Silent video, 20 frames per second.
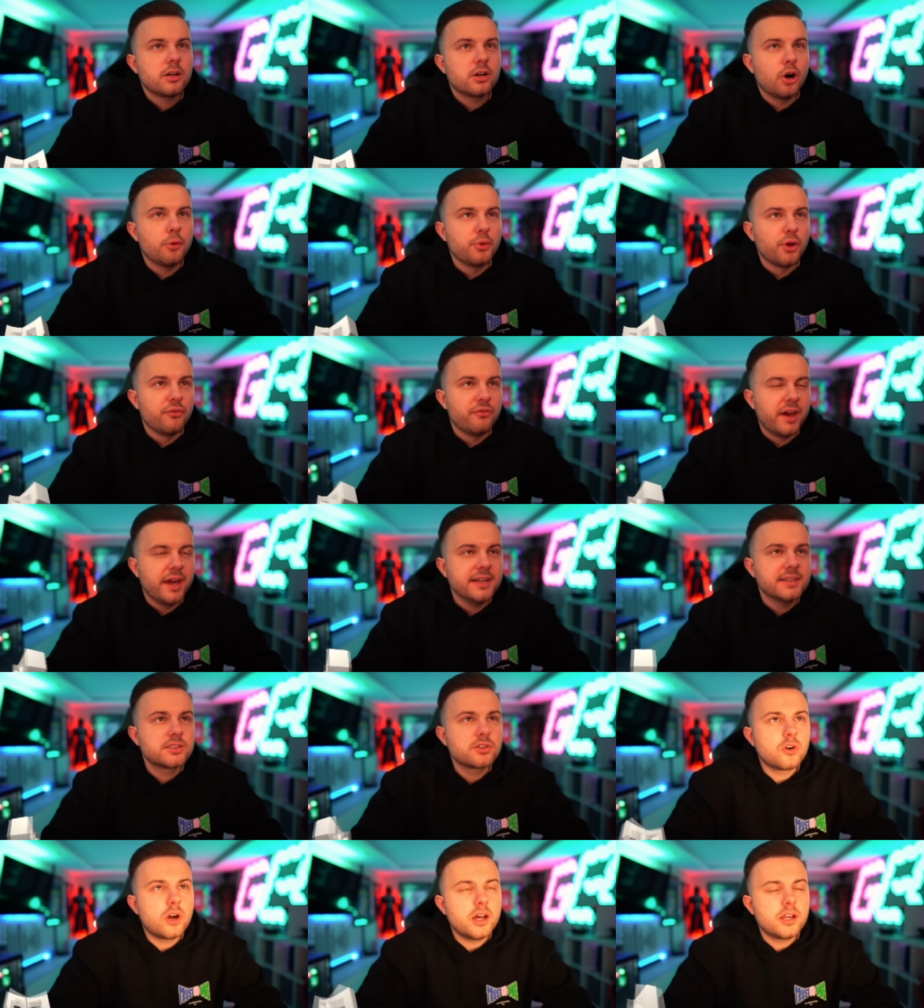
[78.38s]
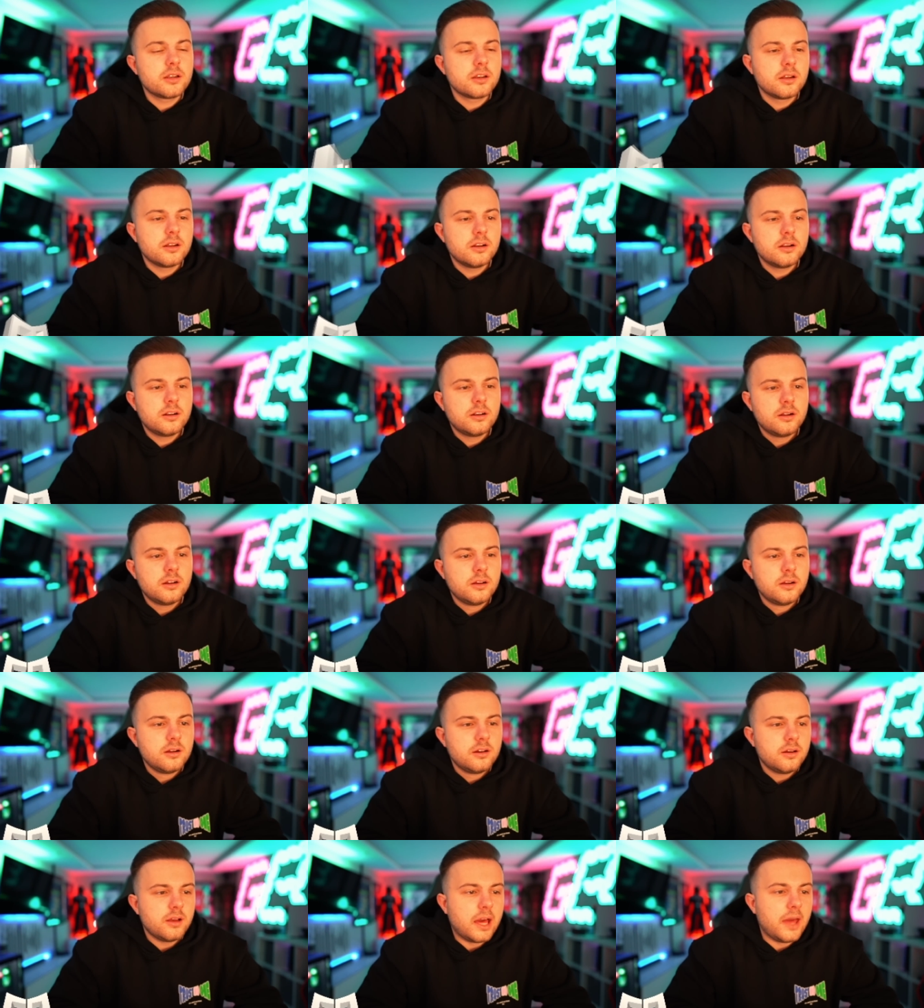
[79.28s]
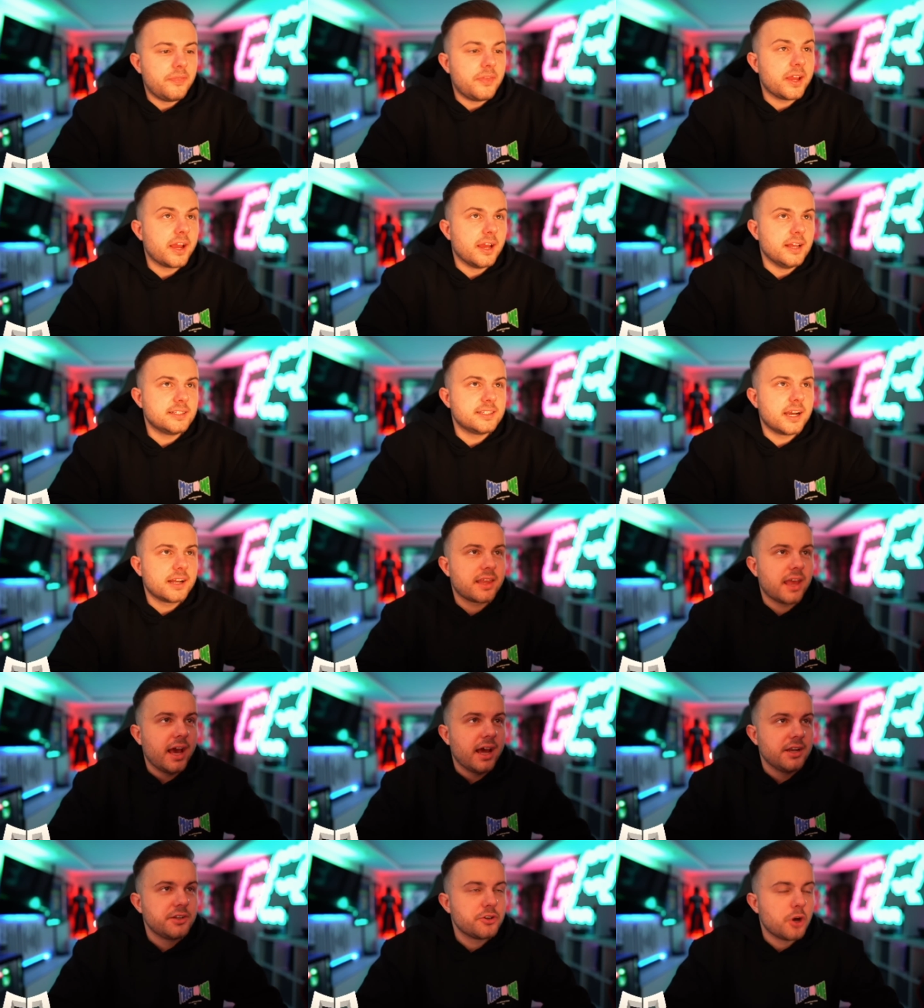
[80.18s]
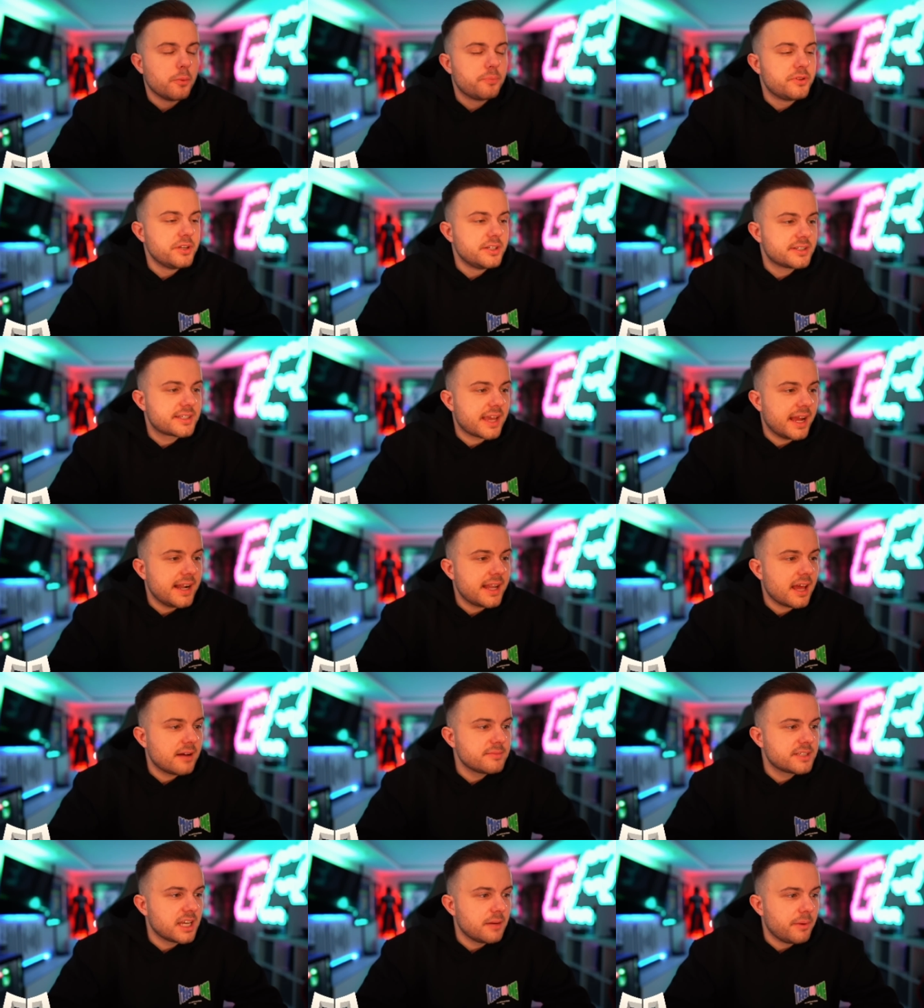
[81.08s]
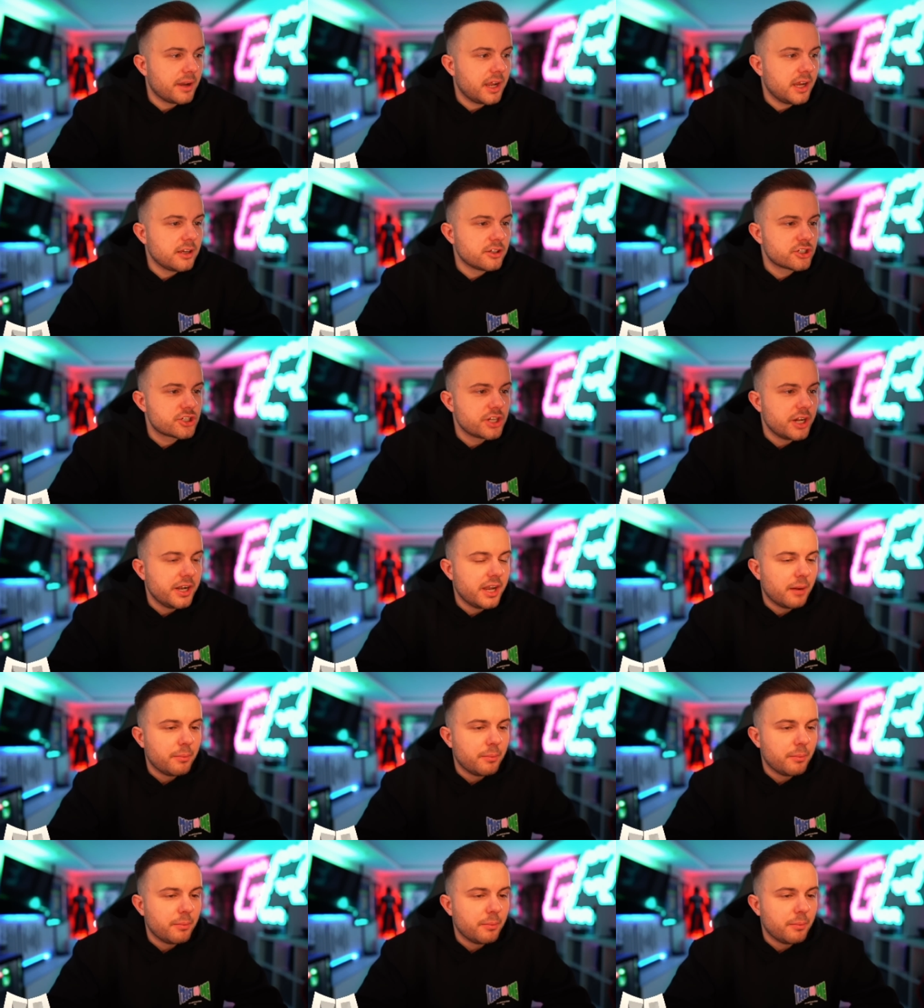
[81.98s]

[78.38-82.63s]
Kommt auf Enzo an. Ah, Digga, ich sag dir ehrlich, ob die das Geld haben, sei mal dahingestellt.